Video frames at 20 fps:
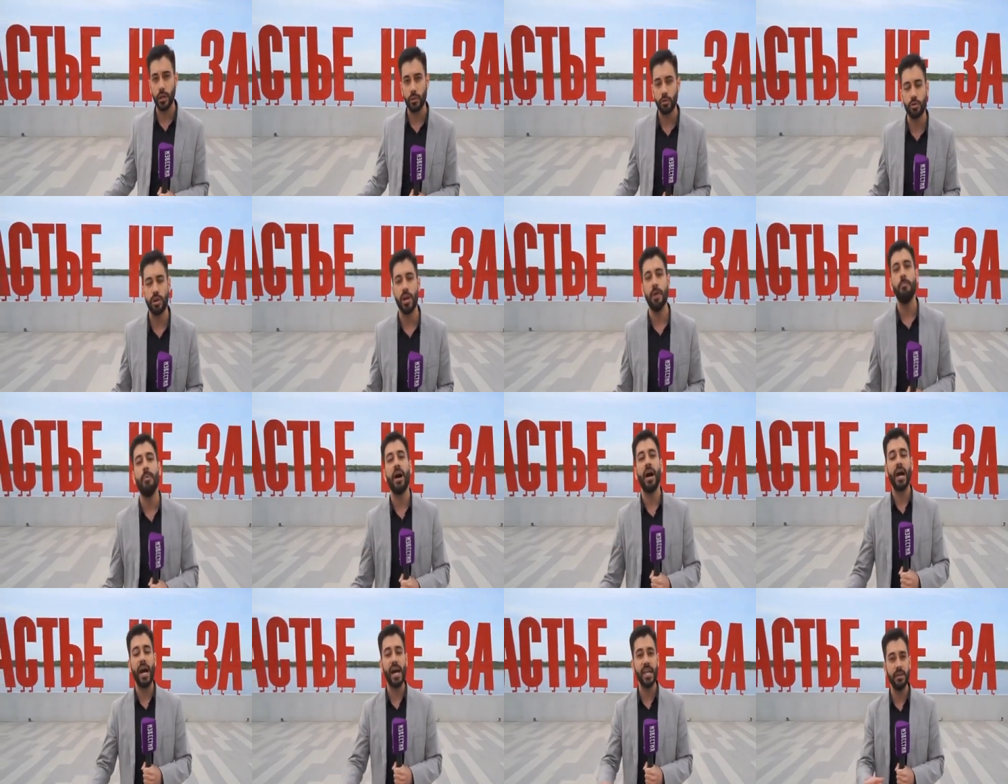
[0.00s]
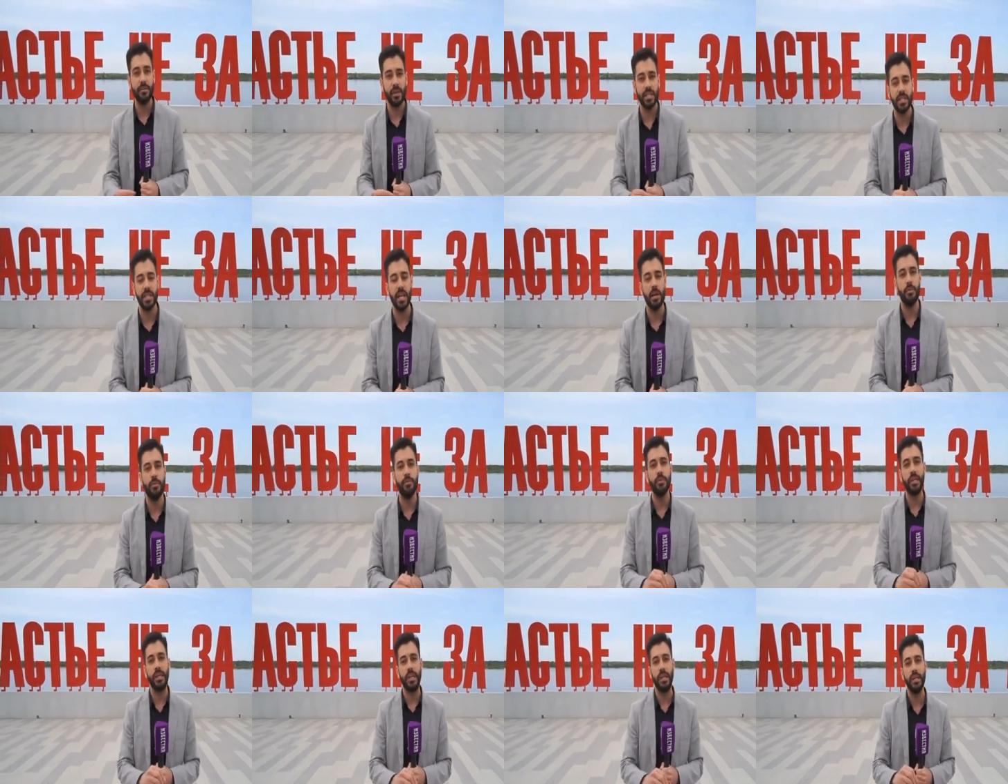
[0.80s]
которые пока не
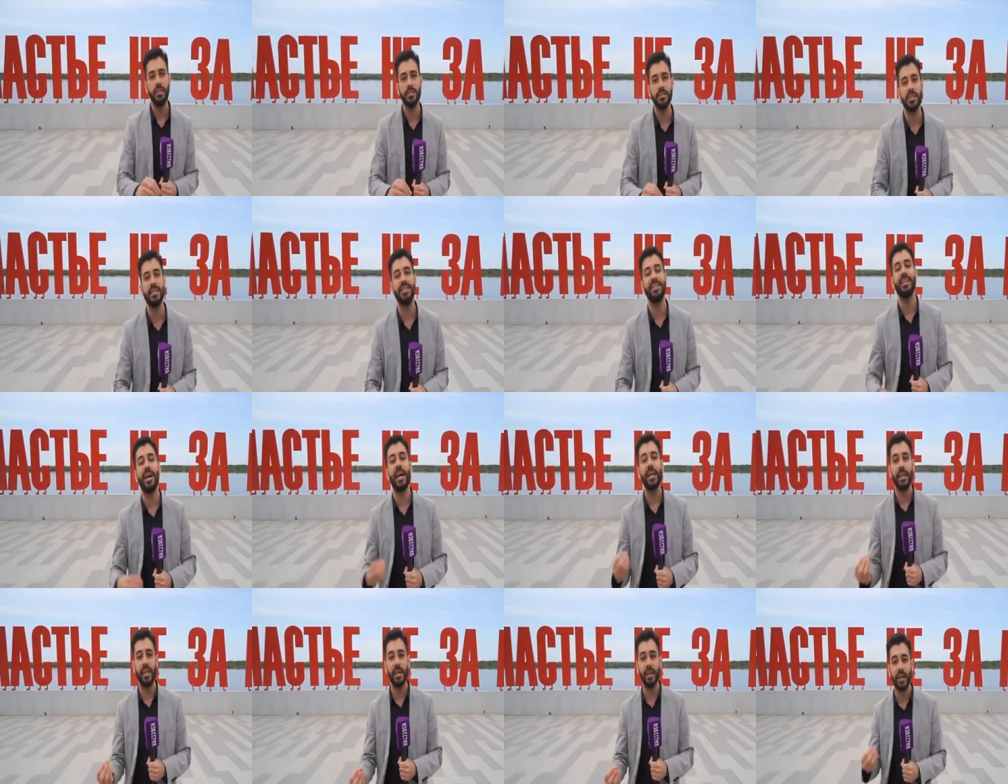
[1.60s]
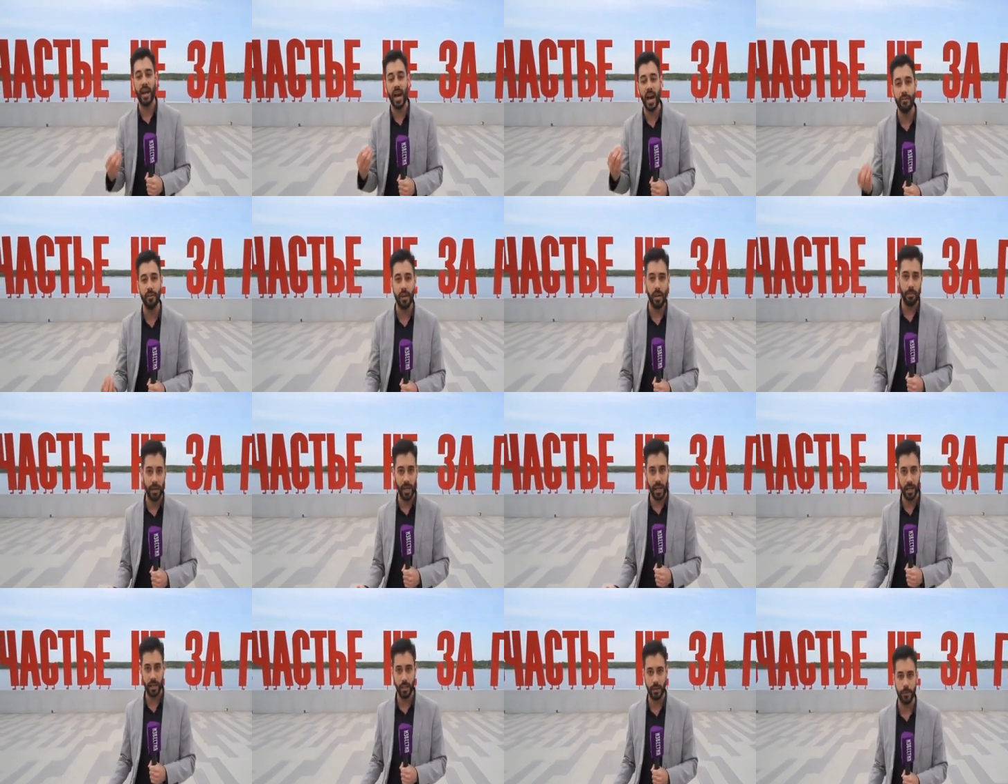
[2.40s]
востребованы из-за дорогих
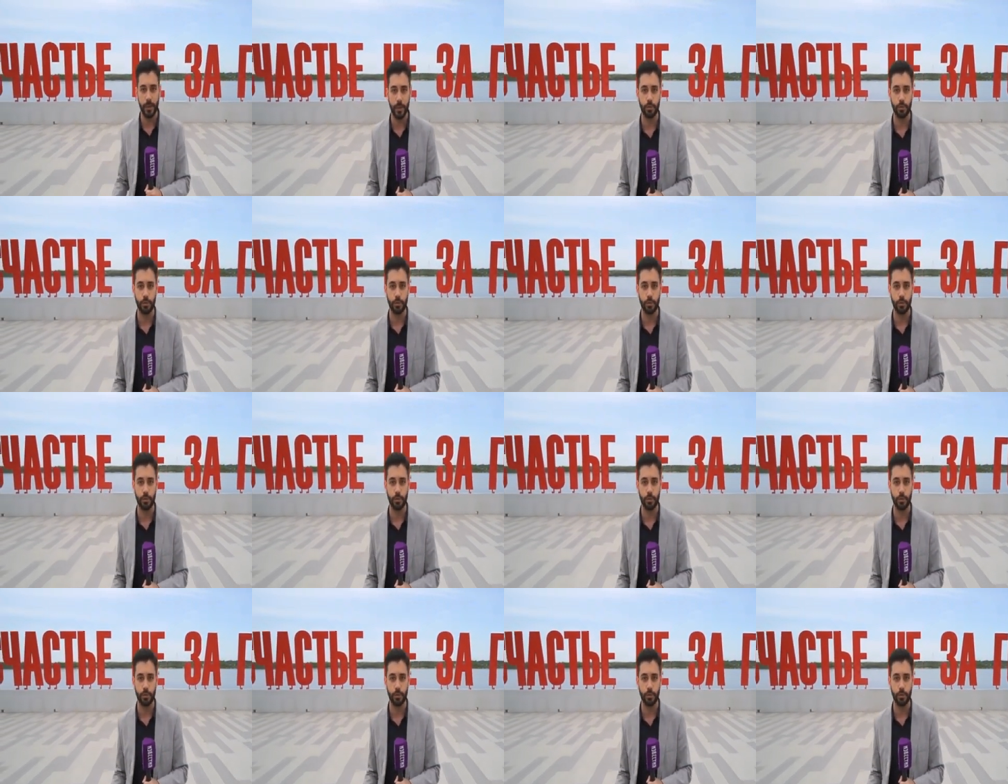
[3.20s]
авиабилетов.